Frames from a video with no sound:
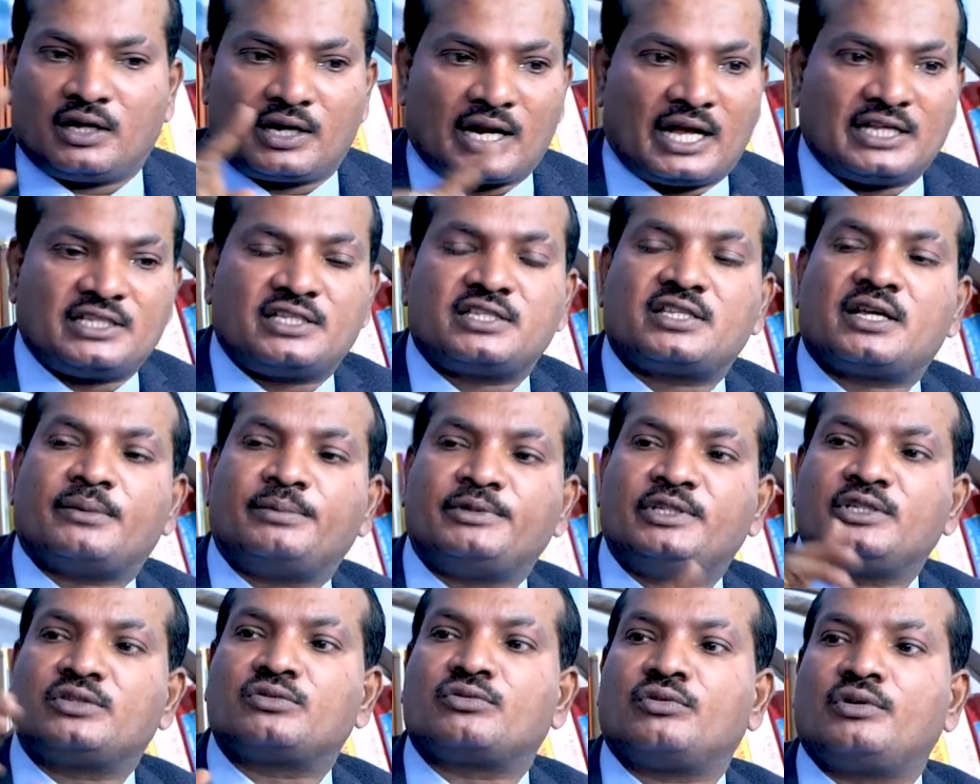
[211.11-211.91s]

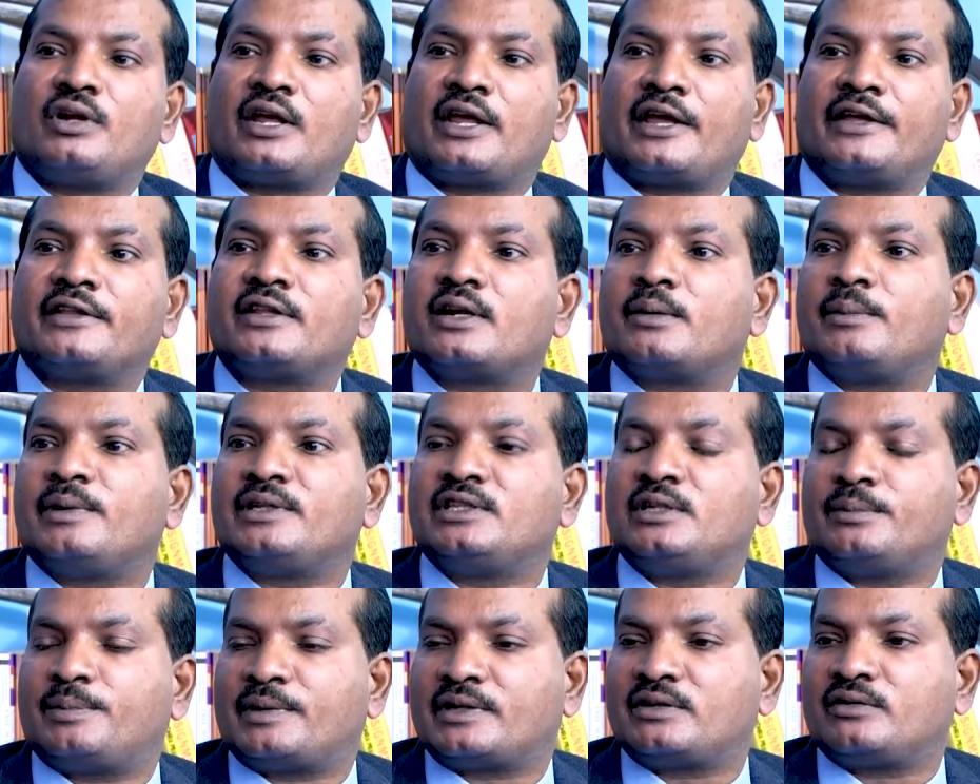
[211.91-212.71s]
రాజ్యసభ తీసుకుని కేంద్ర
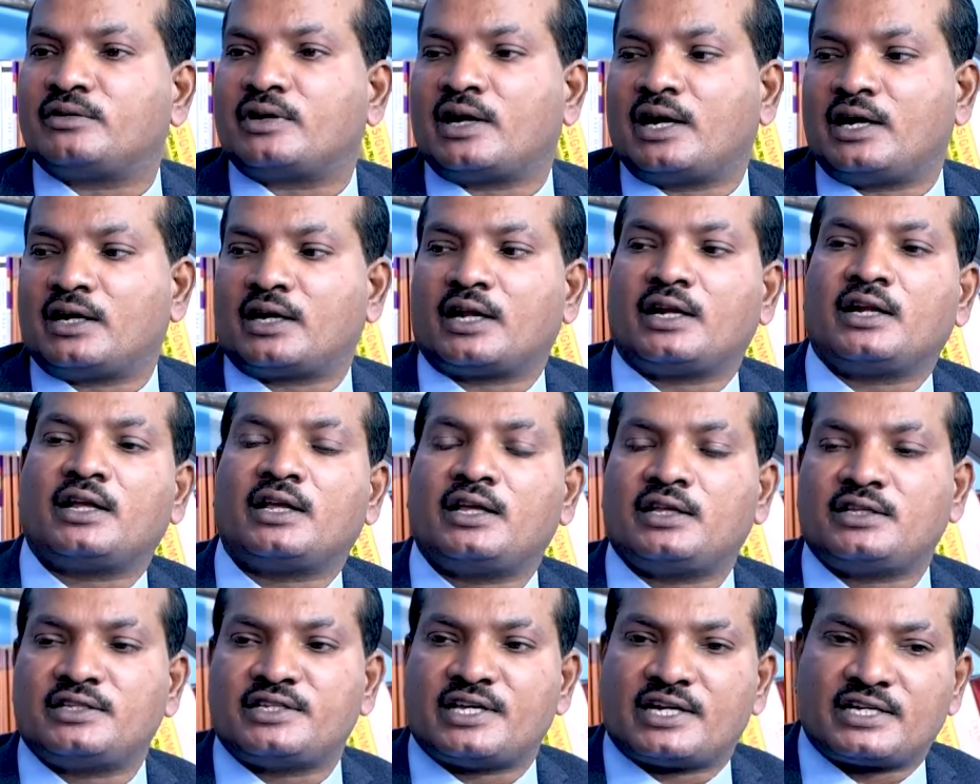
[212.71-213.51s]
మంత్రి పదవికి
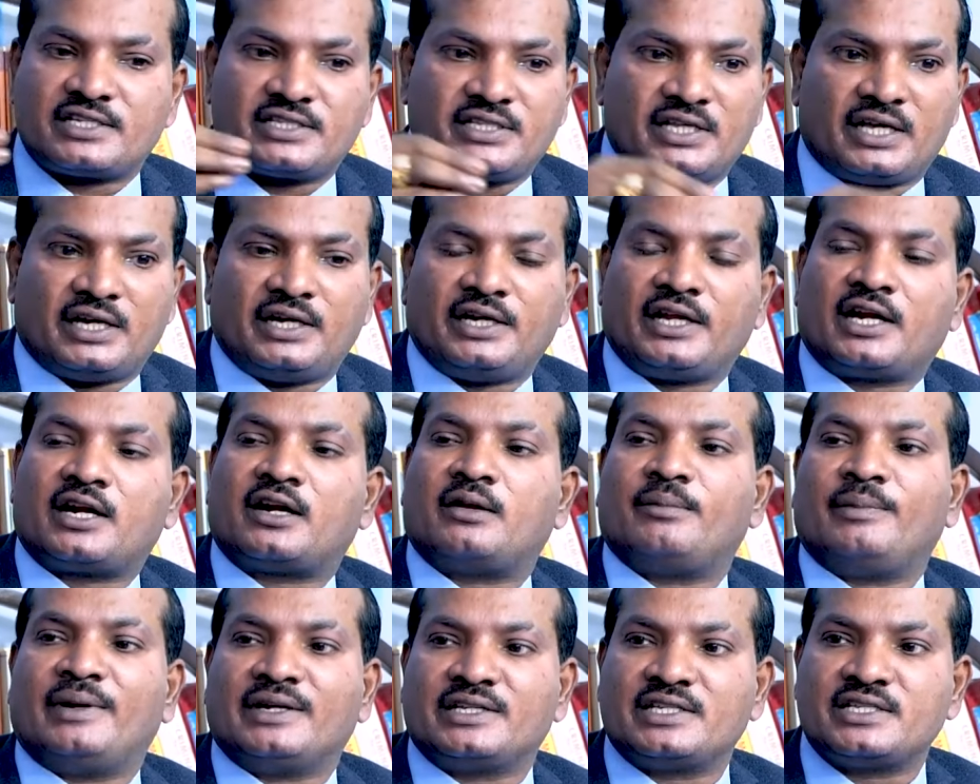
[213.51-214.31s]
వెళ్ళడానికి జనసేనని
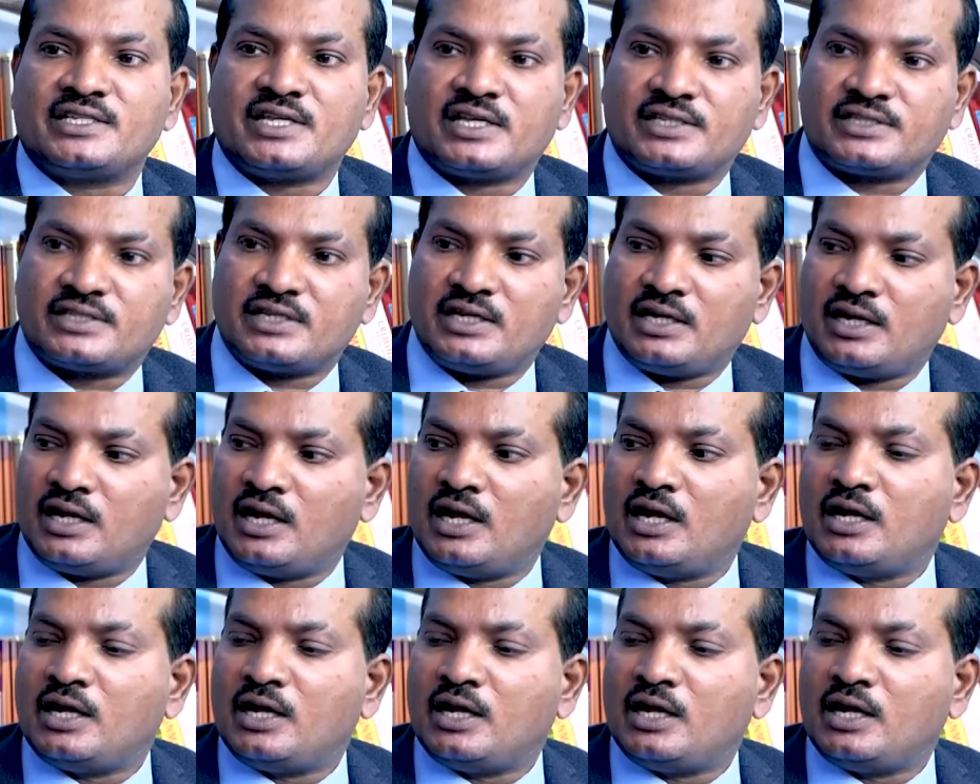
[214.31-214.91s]
ఇక్కడ మెర్జ్ చేసి